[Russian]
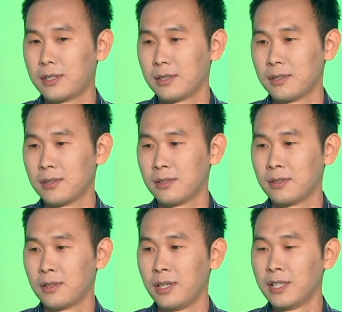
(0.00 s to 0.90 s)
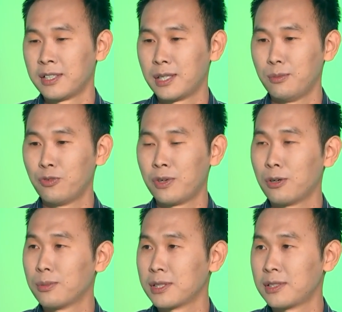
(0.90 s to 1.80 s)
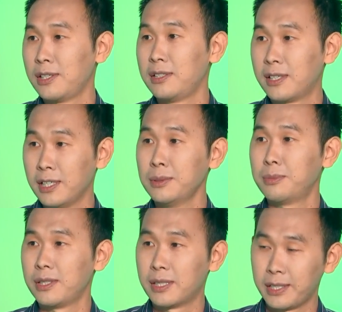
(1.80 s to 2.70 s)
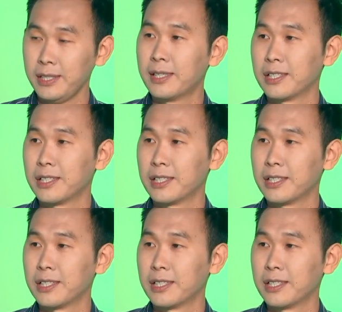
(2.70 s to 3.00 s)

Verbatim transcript: к, к тому, в каком состоянии Каспий, игроки mm-hmm.